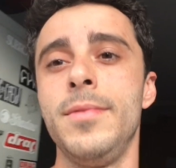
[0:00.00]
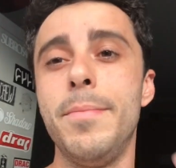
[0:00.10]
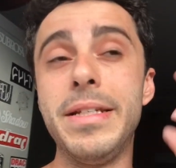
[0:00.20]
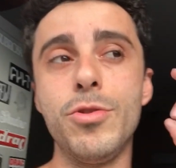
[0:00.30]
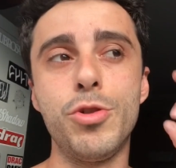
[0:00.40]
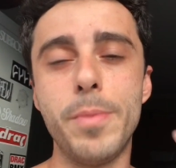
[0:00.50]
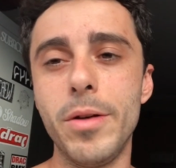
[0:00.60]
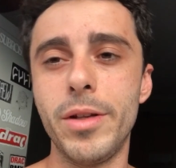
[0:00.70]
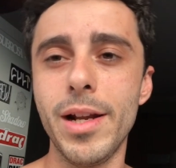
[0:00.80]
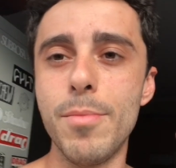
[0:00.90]
Mas eu espero
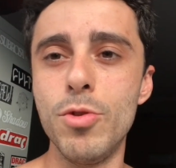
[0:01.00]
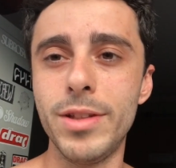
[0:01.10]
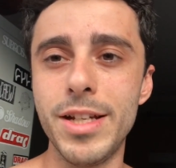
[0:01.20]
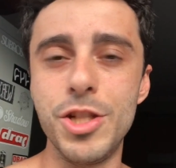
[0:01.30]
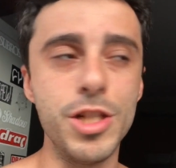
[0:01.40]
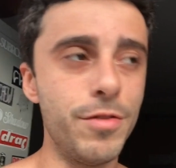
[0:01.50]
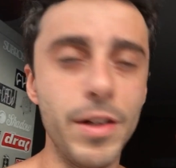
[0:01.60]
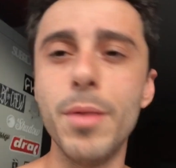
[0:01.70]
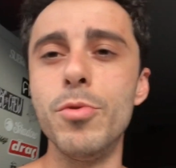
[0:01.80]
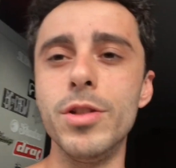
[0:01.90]
que ela montadinha
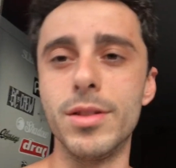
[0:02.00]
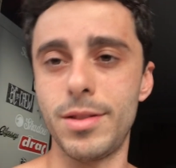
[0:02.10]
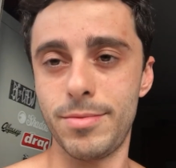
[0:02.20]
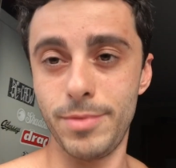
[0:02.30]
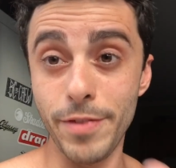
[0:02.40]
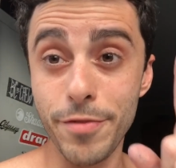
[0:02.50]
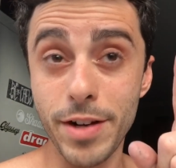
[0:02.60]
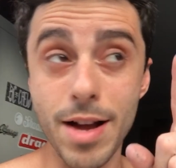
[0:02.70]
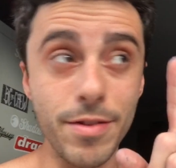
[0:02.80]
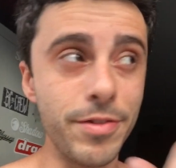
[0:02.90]
fique bonita. E vai
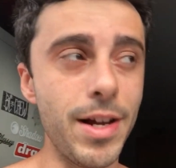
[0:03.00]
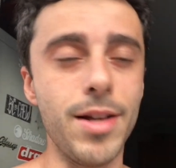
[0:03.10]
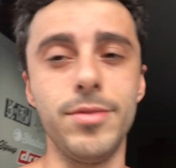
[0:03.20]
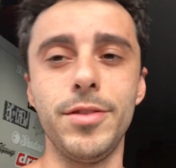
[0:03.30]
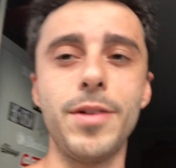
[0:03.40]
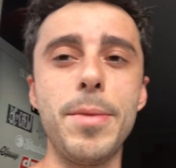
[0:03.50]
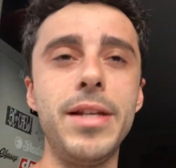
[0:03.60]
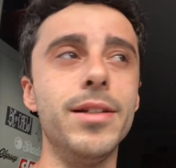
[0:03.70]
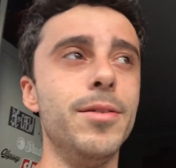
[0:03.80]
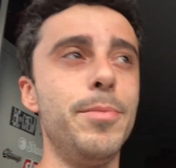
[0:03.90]
ficar, vai ficar, vai ficar
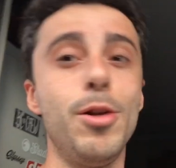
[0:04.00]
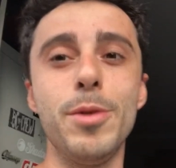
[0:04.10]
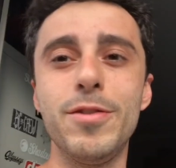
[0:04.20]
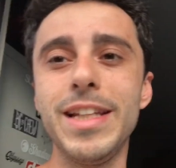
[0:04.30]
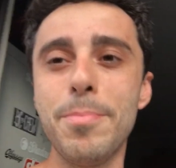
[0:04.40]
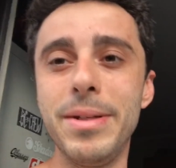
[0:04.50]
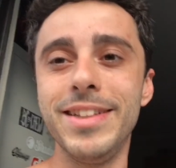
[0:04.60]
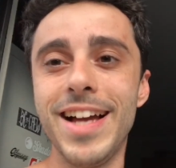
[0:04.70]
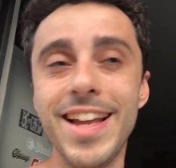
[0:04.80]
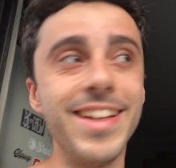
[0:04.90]
maneiro. Pelo menos vai dar pra
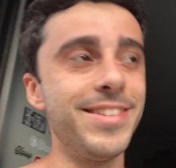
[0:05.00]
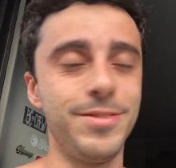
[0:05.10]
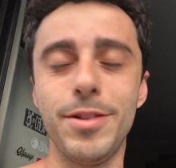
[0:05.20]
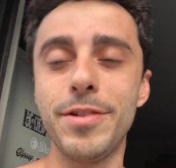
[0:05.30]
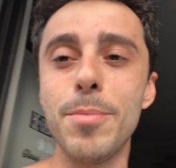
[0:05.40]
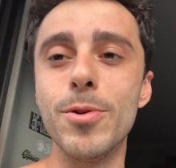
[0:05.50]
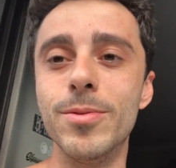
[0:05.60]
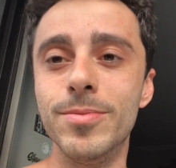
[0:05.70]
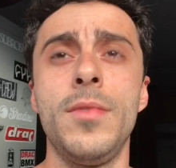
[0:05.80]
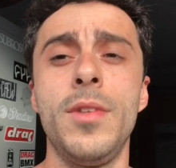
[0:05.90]
andar, né? Vai ficar bom.
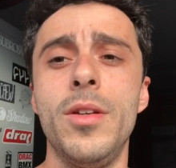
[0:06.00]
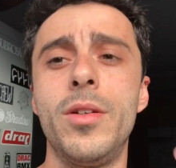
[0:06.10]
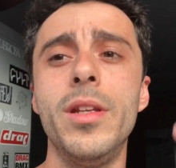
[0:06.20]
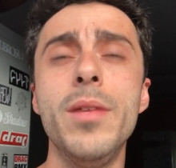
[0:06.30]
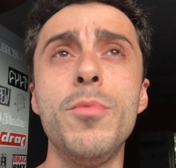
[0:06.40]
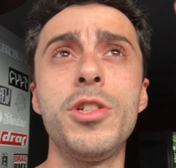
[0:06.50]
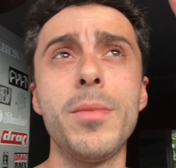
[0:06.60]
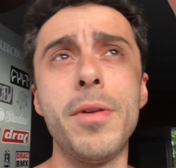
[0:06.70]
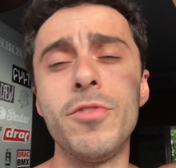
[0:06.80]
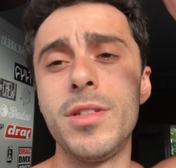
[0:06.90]
Eu queria mostrar
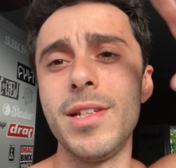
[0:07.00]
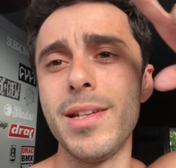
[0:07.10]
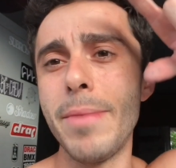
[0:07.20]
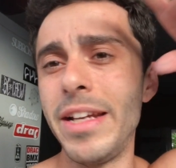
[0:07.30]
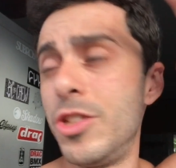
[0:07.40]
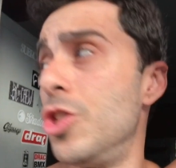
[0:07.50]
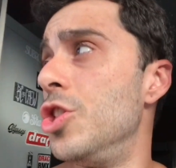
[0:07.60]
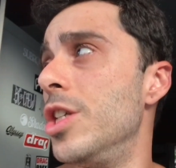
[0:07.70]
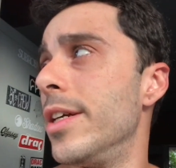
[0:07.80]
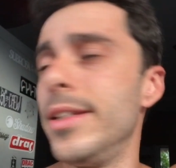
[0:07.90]
pra vocês a bike de
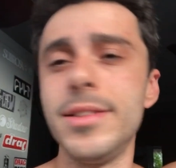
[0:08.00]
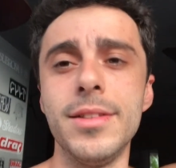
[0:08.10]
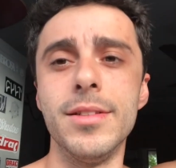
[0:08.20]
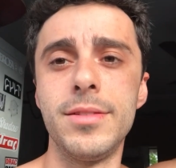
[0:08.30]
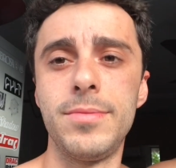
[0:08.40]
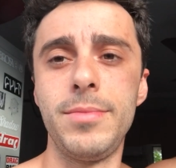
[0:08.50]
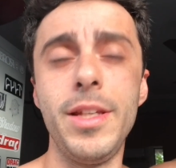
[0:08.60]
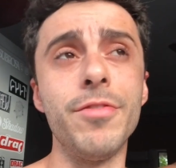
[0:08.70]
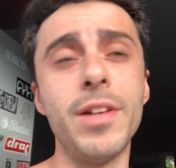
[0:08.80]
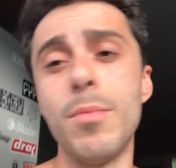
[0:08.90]
dia ainda, que
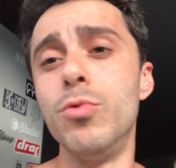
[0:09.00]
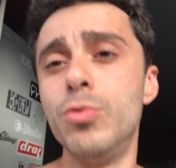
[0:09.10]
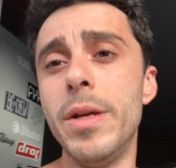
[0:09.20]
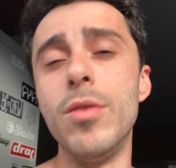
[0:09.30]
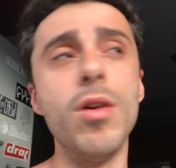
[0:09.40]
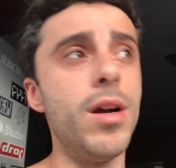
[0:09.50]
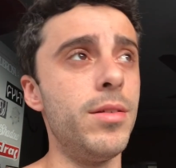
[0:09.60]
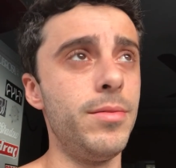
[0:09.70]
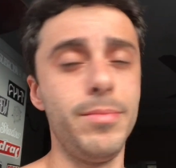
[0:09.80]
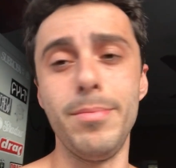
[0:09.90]
ia ficar muito melhor.
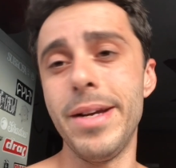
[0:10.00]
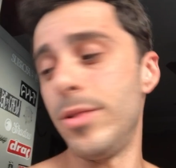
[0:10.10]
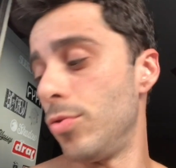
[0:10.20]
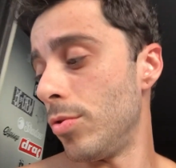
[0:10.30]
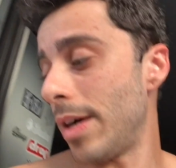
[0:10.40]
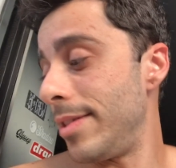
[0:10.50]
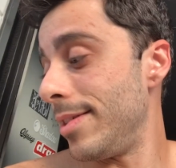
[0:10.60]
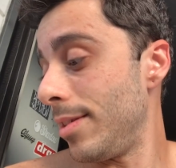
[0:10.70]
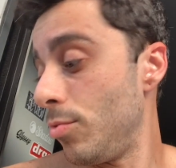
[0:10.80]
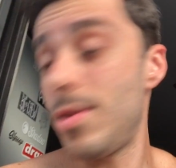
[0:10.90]
Mas o, a
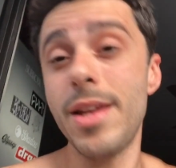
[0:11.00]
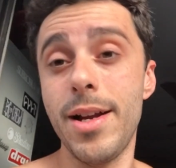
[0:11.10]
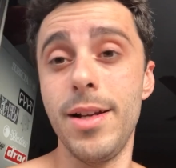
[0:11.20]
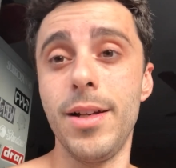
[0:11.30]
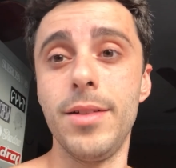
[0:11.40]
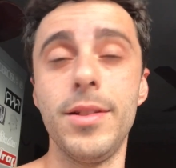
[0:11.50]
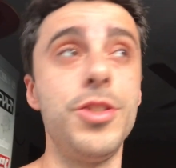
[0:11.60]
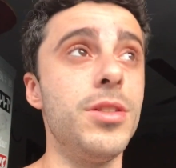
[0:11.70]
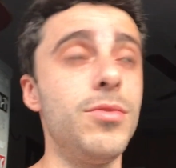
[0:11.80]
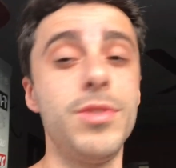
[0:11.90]
tinta não seca, cara. A
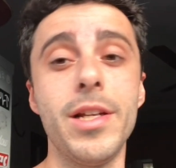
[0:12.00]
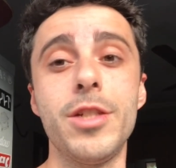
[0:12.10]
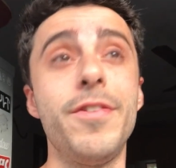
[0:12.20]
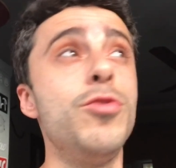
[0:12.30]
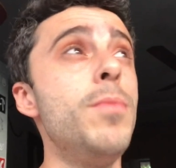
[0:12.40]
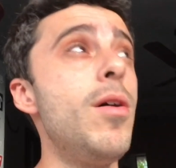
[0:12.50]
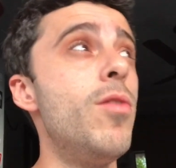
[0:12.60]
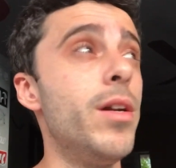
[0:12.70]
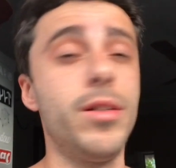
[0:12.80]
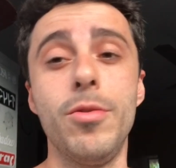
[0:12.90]
tinta não seca. Já faz uma
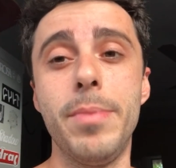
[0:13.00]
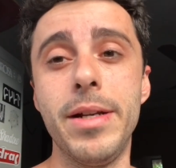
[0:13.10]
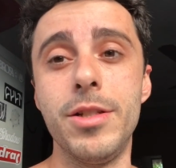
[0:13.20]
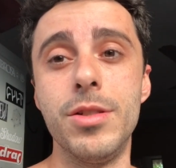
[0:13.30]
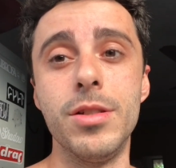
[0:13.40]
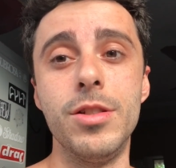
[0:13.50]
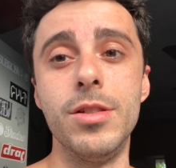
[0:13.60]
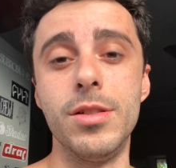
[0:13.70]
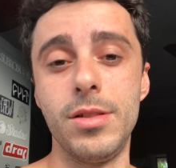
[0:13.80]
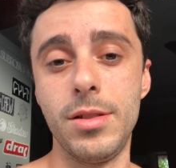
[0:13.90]
hora que eu parei de,
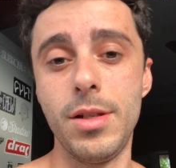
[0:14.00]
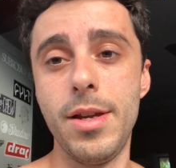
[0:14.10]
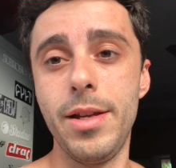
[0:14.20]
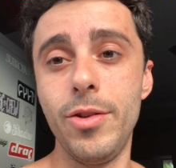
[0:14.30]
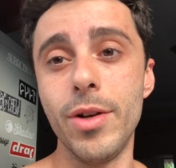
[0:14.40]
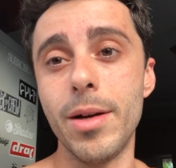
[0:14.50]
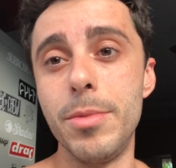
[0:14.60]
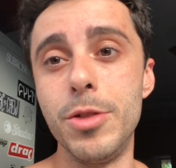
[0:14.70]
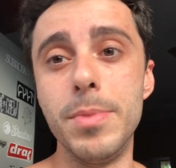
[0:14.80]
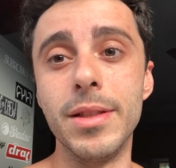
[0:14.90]
de, que eu
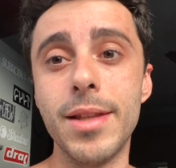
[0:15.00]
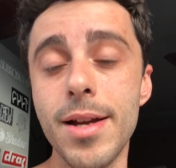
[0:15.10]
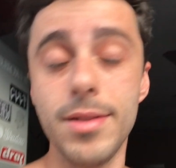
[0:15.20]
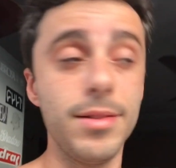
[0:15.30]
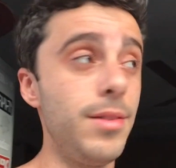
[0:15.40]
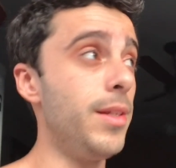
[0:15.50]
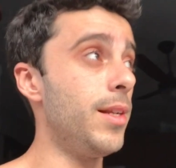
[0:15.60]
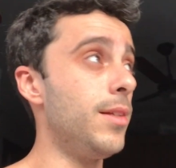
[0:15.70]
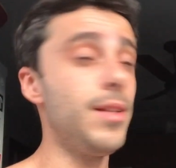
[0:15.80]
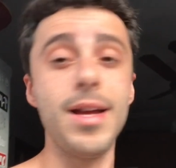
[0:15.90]
acabei de pintar e
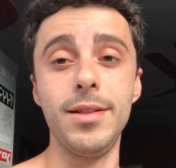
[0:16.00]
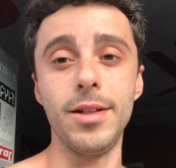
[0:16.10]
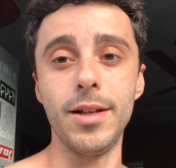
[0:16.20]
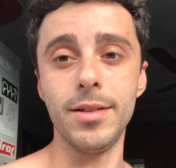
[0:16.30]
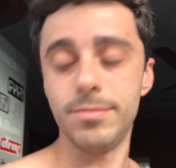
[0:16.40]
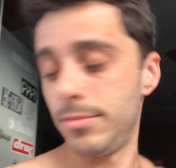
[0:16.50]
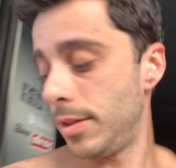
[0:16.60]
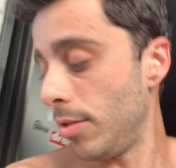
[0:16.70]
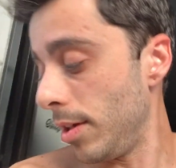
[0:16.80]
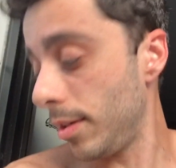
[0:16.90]
ela nada, cara.
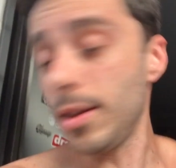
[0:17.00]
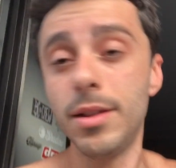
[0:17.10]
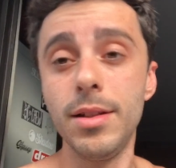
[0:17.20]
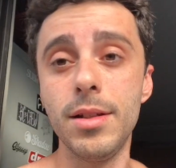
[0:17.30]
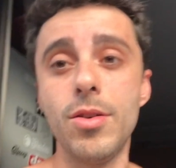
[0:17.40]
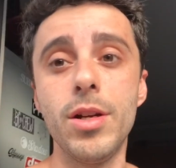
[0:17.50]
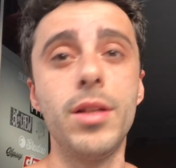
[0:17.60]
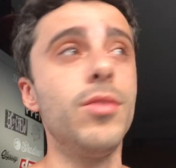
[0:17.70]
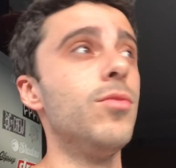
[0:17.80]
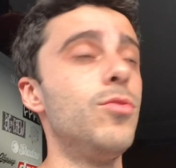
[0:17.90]
Então ela tá aqui, a hora
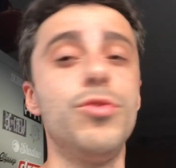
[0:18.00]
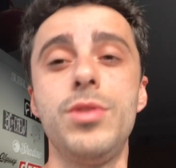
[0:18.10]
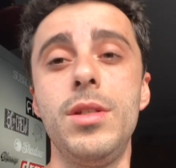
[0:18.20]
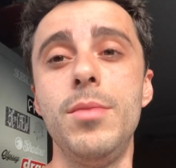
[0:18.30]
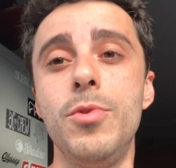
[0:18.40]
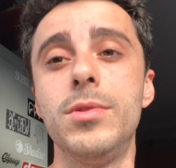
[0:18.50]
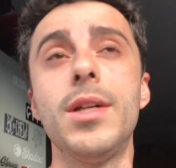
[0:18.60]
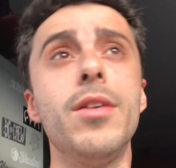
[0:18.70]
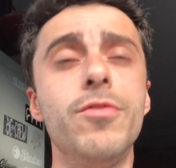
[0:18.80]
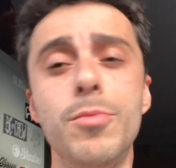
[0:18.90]
que eu conseguir
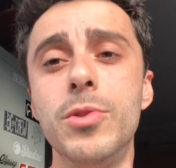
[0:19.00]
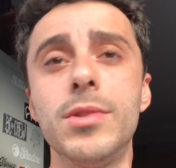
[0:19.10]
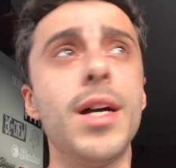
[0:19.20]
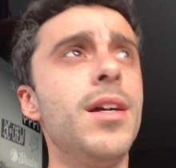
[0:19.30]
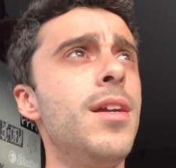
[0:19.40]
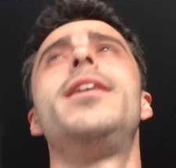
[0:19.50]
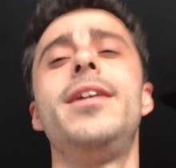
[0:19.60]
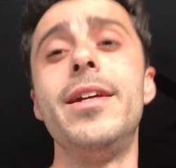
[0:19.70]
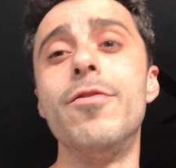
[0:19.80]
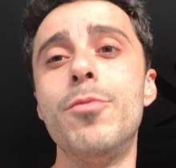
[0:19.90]
montar, eu vou montar.
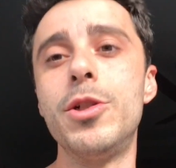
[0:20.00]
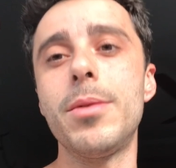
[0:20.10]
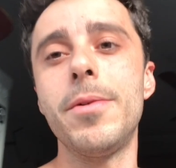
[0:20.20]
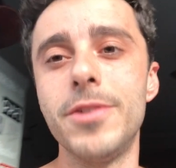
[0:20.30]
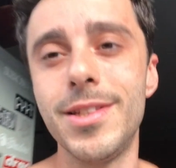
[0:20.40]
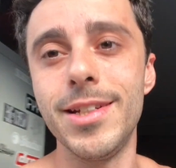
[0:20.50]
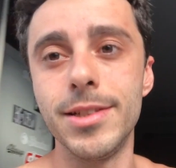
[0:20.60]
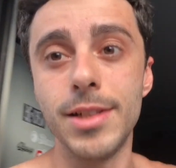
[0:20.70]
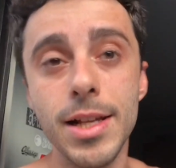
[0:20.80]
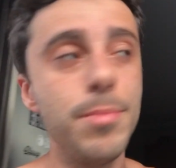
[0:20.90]
E aí eu vou mostrar pra vocês
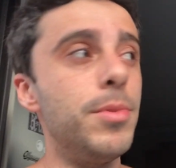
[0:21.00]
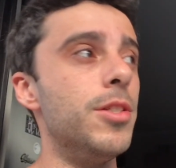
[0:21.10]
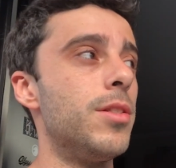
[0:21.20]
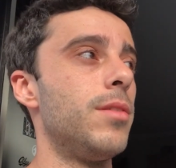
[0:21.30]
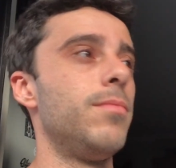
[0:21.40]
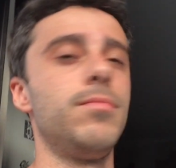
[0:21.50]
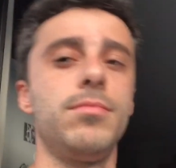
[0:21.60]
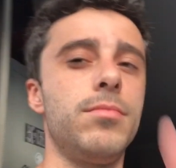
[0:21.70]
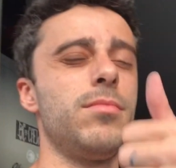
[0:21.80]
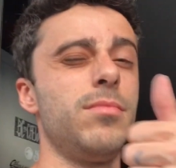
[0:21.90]
lá na pista.
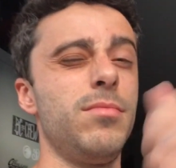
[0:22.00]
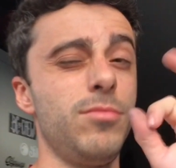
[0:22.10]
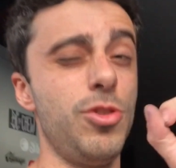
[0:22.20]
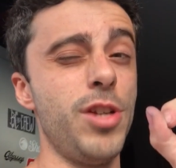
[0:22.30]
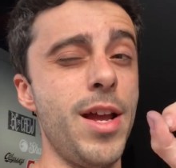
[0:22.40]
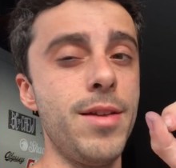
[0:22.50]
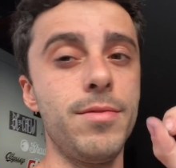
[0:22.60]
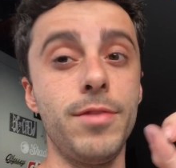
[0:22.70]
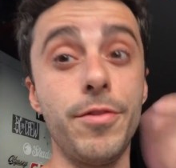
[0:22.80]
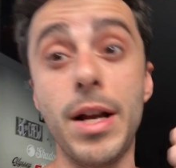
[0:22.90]
Já é,
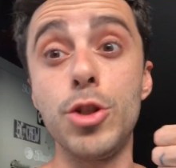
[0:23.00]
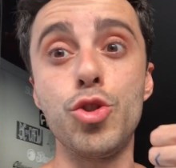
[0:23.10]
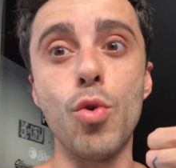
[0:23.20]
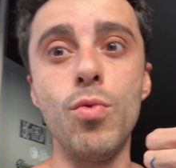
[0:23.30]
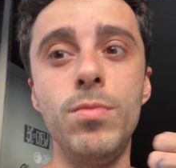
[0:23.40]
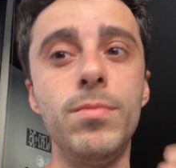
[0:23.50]
vai ficar show.